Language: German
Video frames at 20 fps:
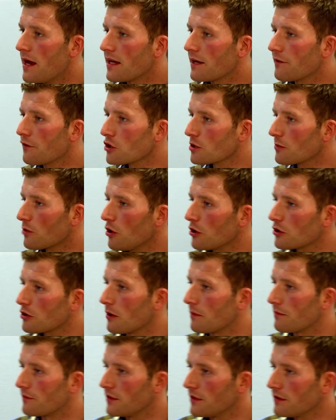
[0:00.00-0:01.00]
Der Frosch im
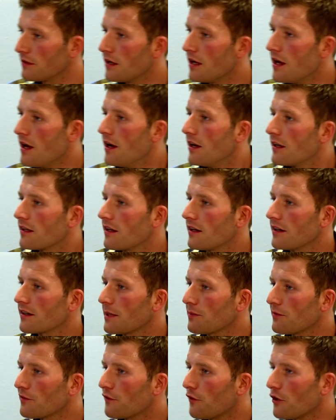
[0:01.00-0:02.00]
Kochtopf, ne? Da
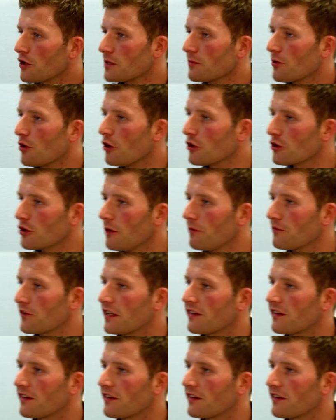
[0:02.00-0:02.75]
gibt es einen Frosch im Kochtopf,